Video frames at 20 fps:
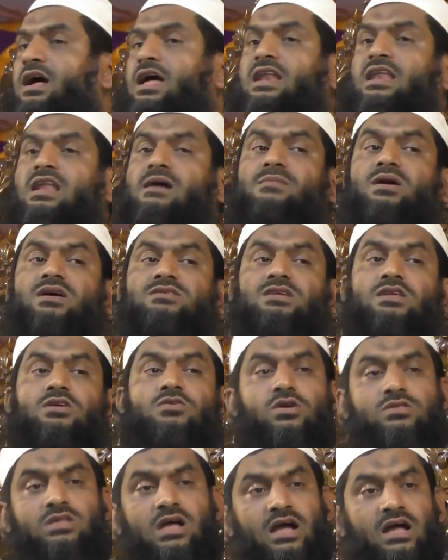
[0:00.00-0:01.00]
নামাজের কথা
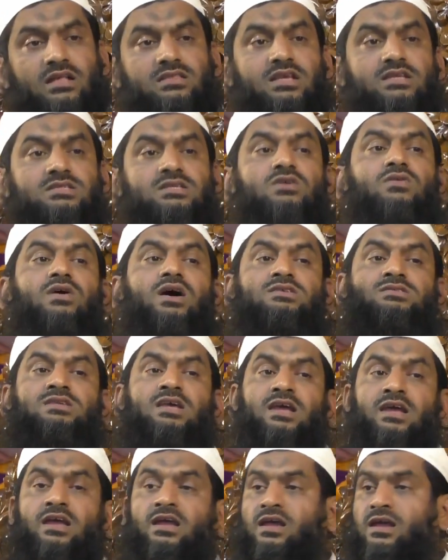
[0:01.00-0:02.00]
হাদিসেও আছে
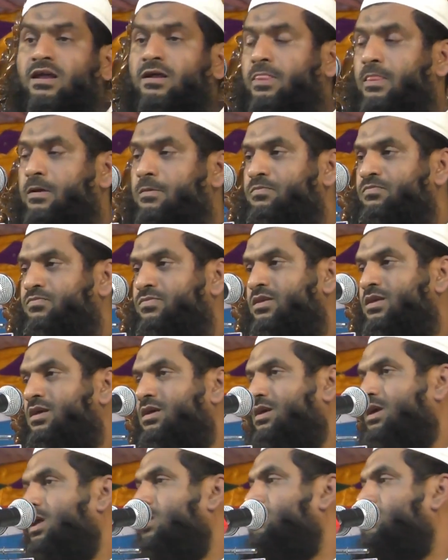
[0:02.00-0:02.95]
কিন্তু